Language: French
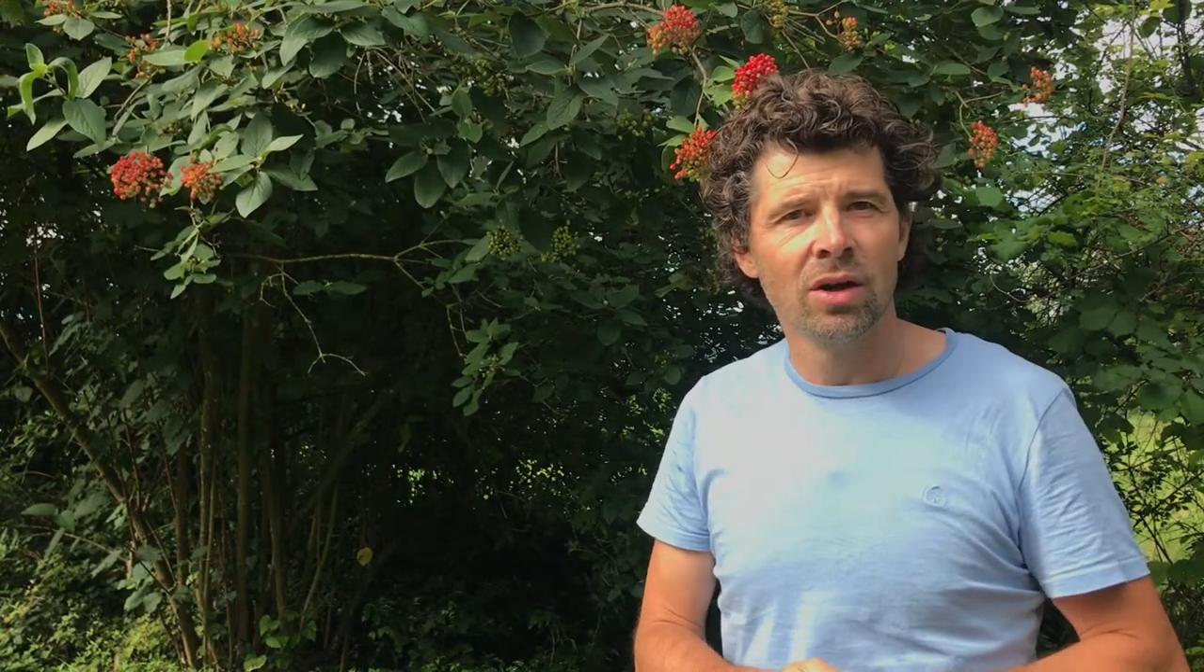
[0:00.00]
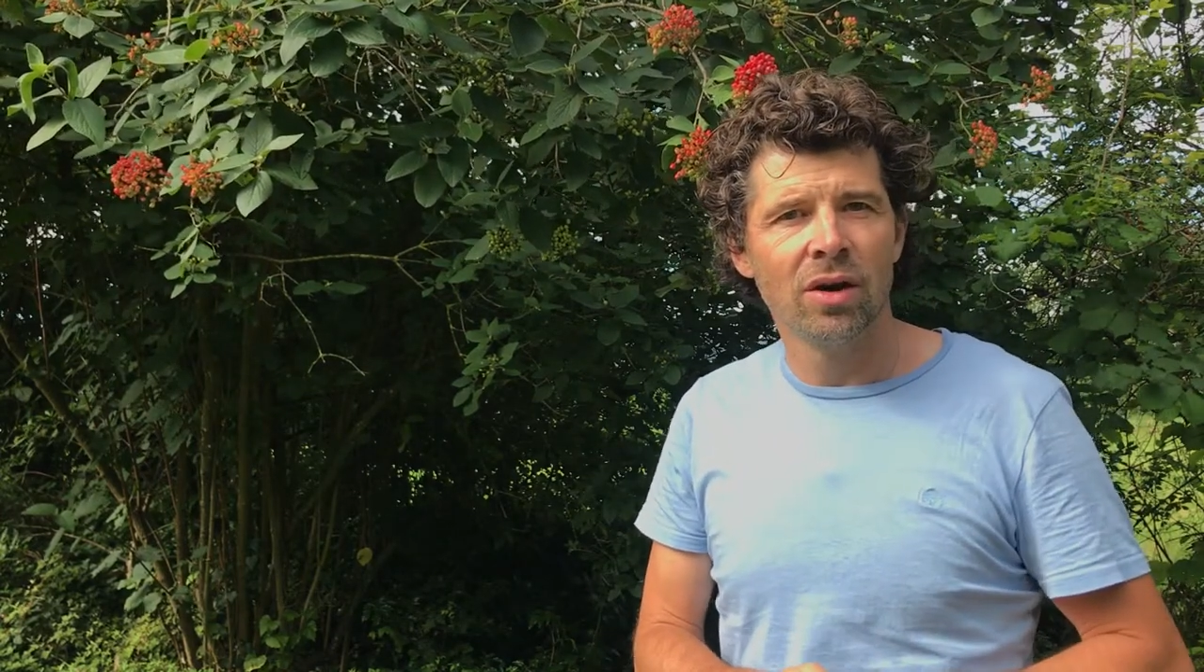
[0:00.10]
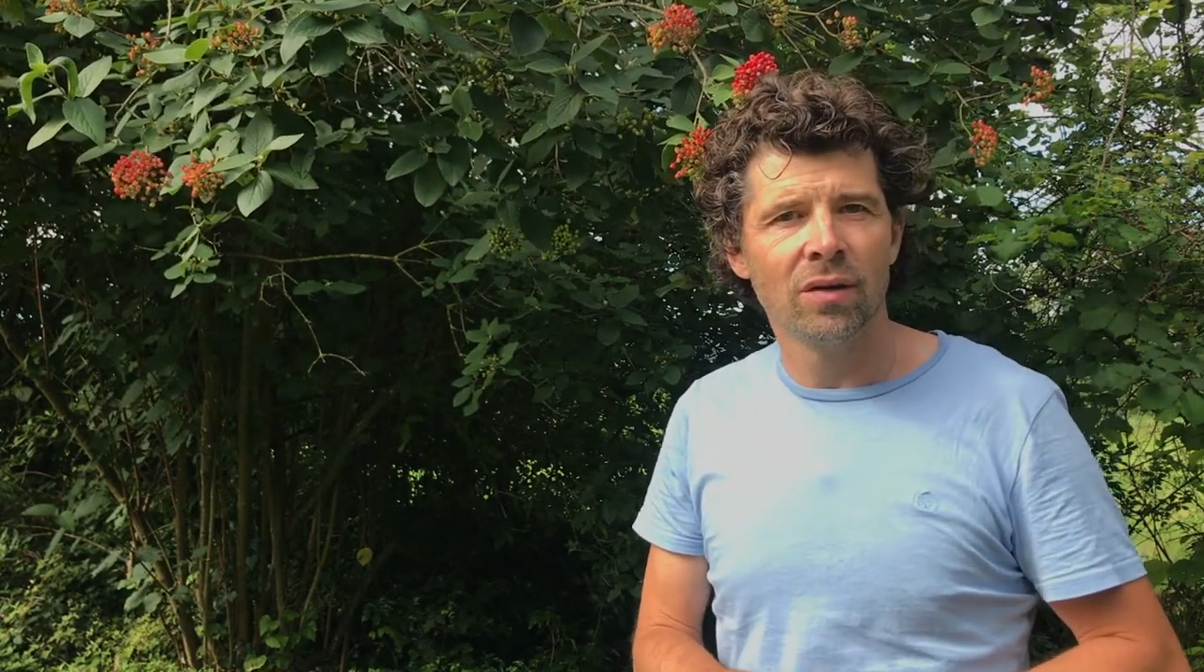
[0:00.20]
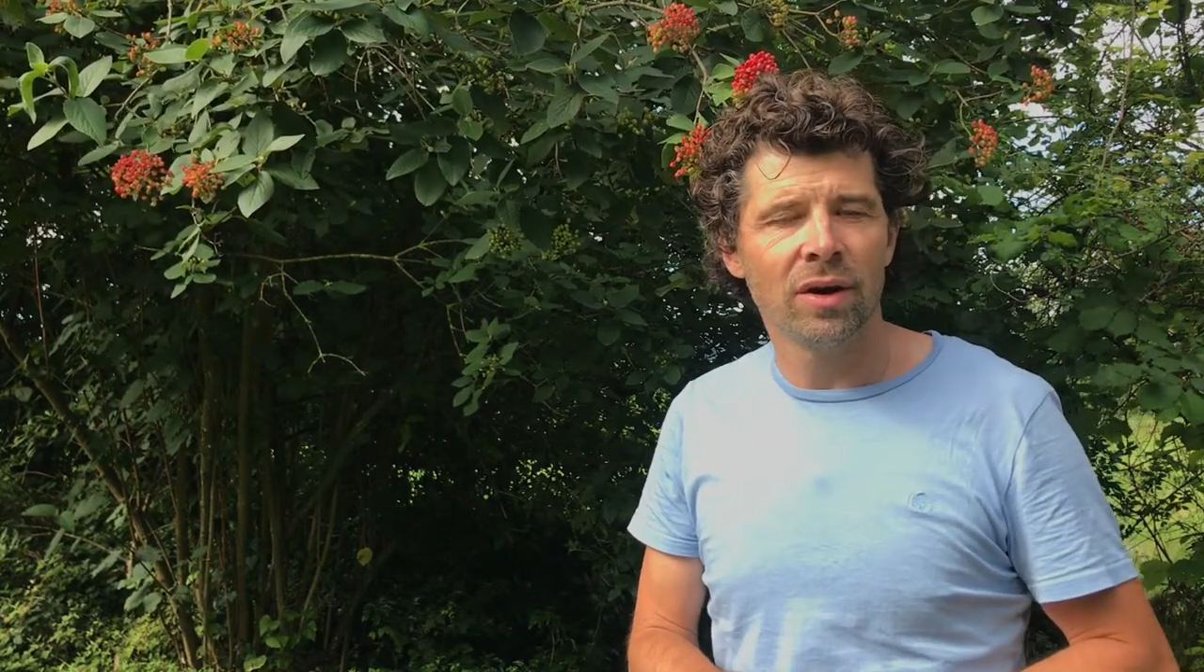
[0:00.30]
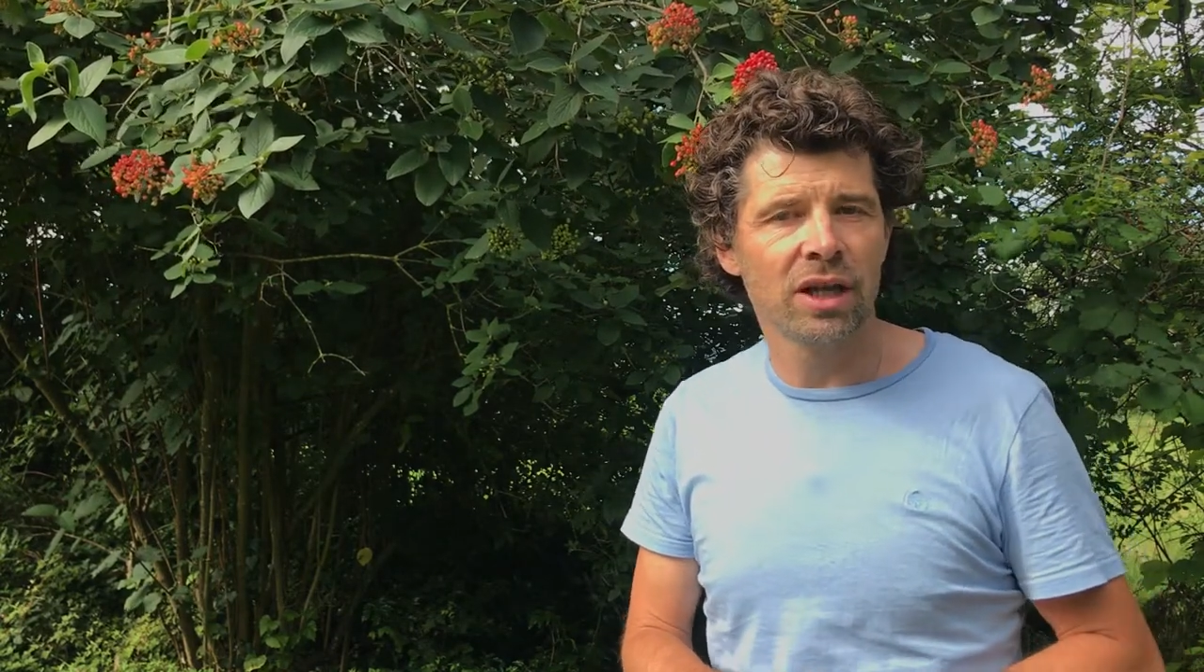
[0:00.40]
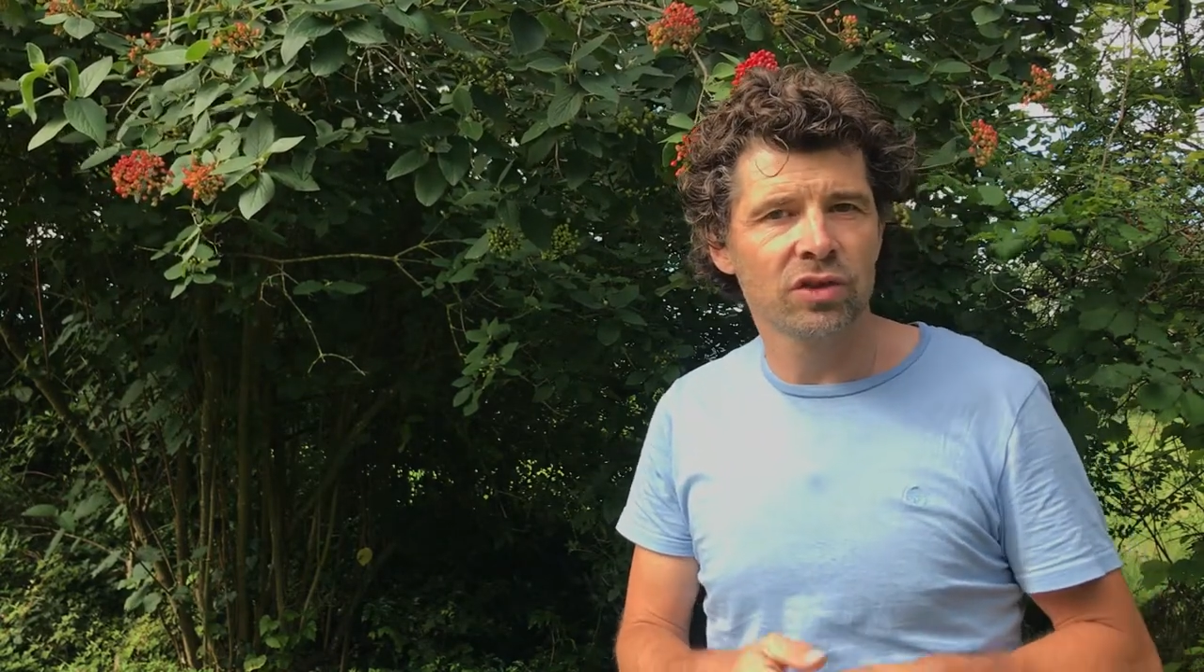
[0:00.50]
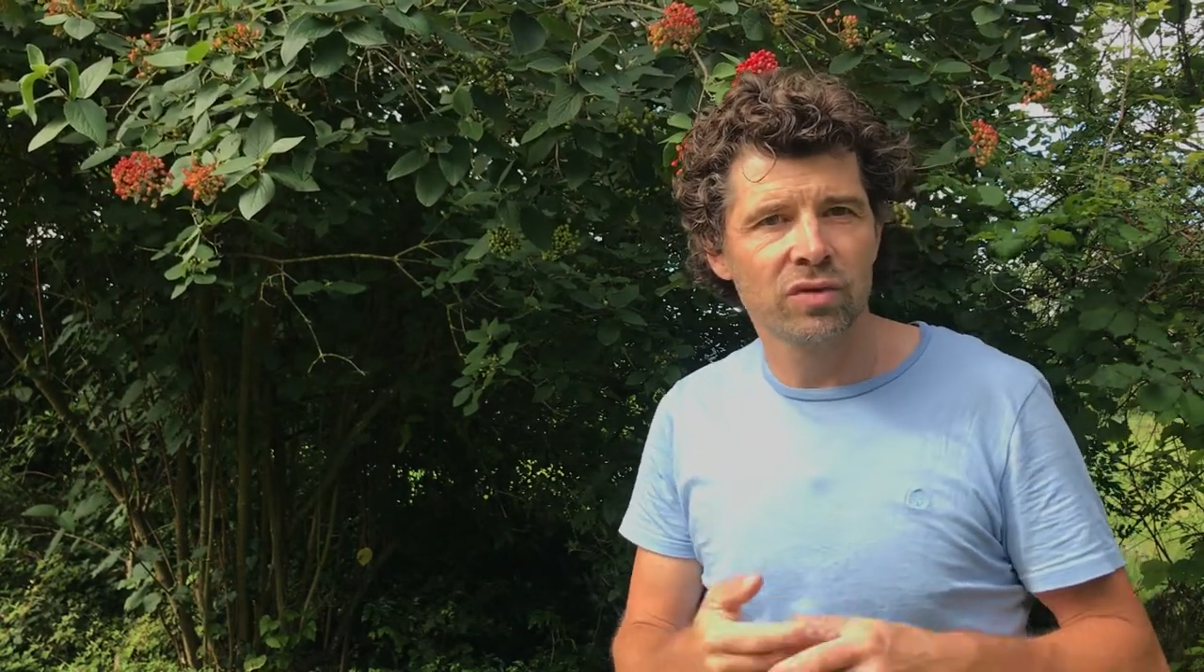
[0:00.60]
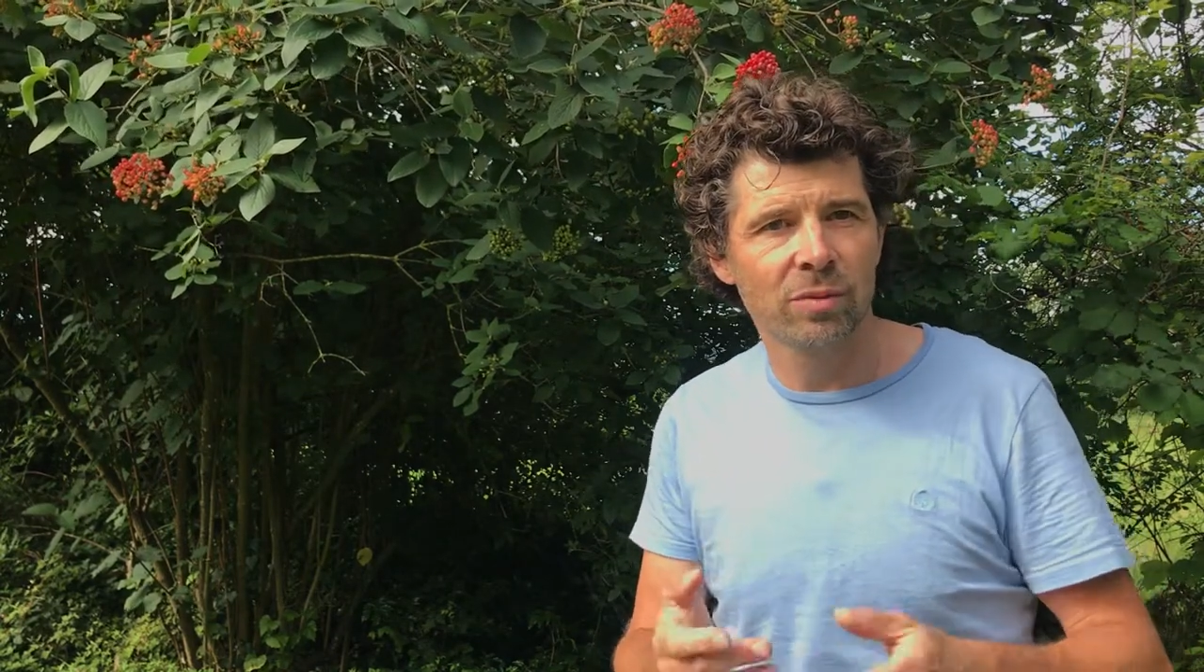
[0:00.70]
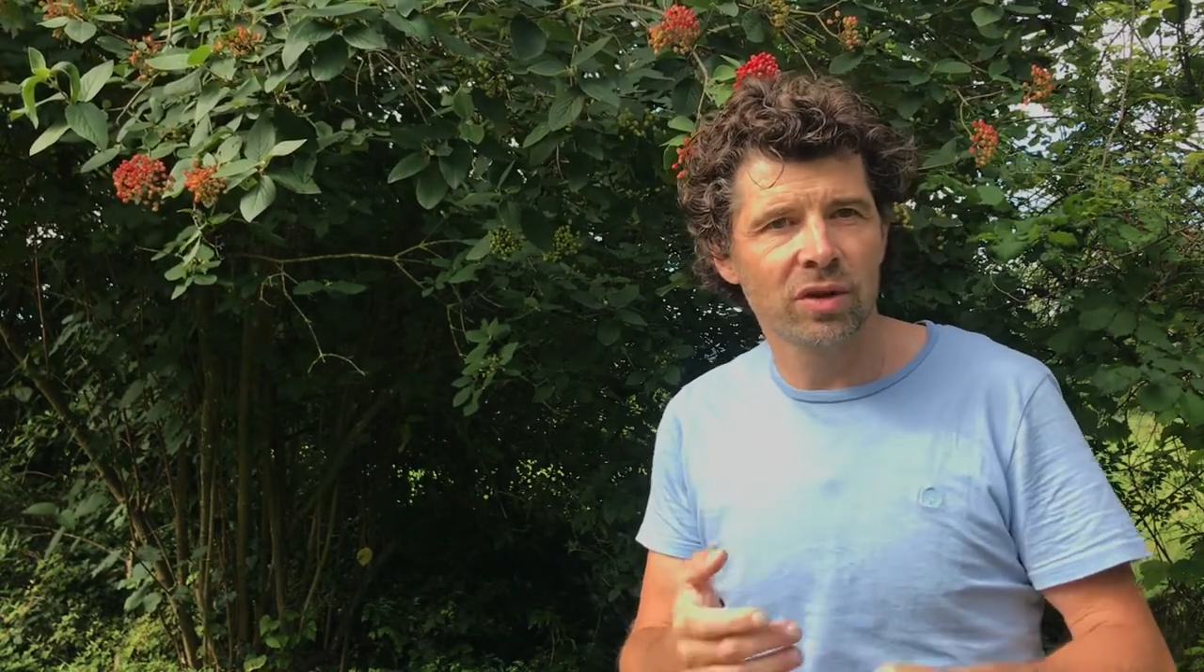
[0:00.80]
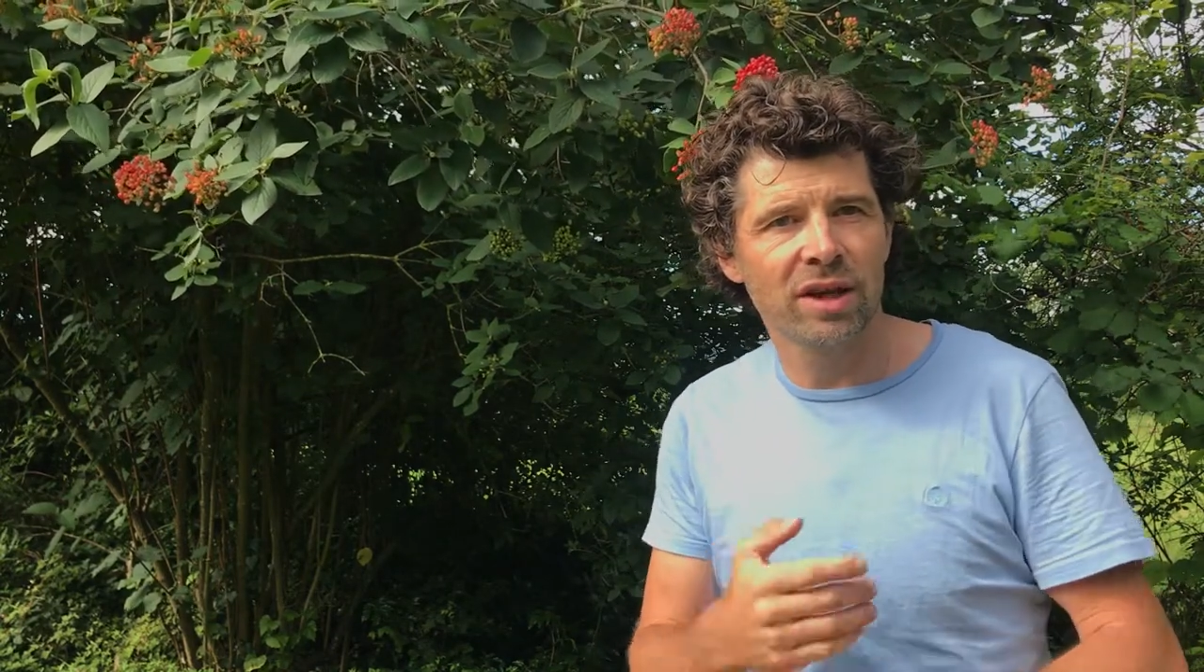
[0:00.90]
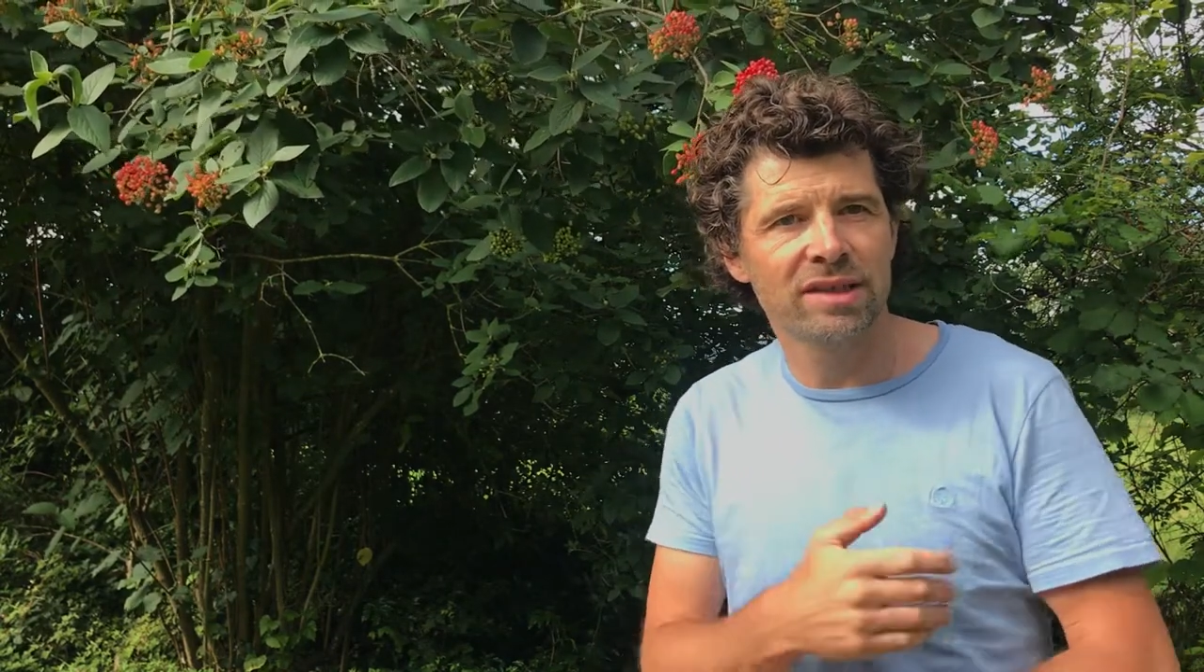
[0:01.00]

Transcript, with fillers: Euh, voilà, je vous demanderai